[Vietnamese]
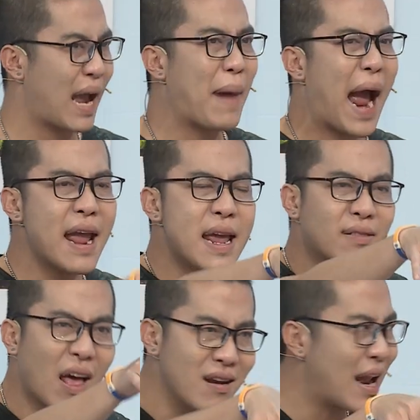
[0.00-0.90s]
Cái
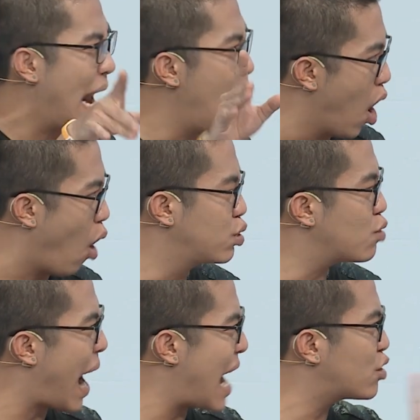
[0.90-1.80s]
máy tính nó đánh lộn
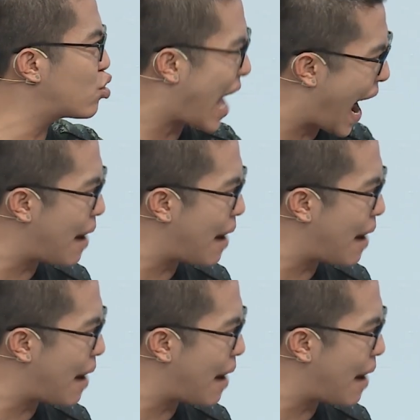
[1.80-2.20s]
số ba, số